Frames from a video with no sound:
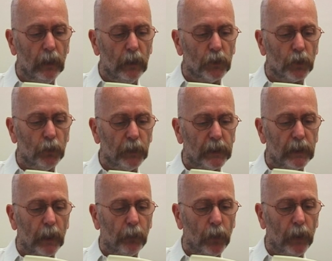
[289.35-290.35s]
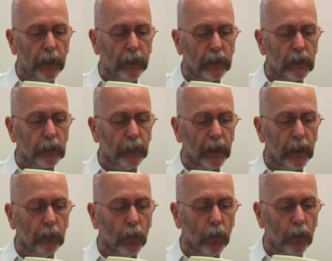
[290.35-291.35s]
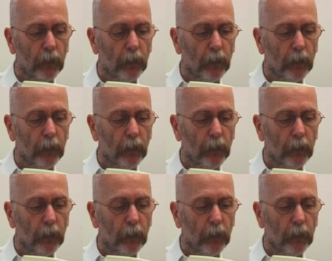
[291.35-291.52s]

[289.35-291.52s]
Celui-ci l'appelait désespérément.